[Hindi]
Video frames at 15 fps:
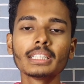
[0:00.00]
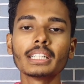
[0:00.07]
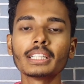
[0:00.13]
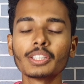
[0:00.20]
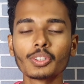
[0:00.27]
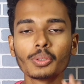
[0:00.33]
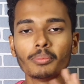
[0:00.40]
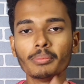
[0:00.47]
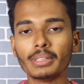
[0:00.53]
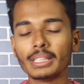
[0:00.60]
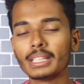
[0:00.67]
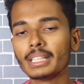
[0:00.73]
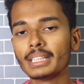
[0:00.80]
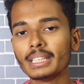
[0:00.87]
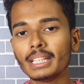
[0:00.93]
देखने को मिल
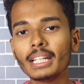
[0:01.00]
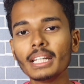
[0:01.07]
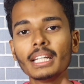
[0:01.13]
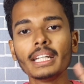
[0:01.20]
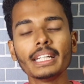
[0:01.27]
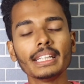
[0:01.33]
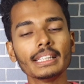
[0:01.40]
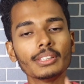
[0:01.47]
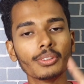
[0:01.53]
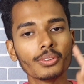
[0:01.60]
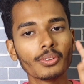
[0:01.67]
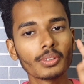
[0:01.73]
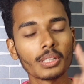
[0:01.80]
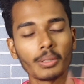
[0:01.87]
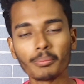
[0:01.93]
रही है इन
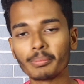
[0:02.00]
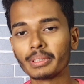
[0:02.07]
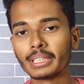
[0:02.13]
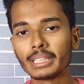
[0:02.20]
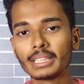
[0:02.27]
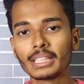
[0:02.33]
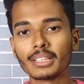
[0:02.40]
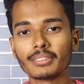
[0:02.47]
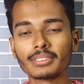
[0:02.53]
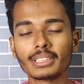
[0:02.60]
दोनों कंपनी की तरफ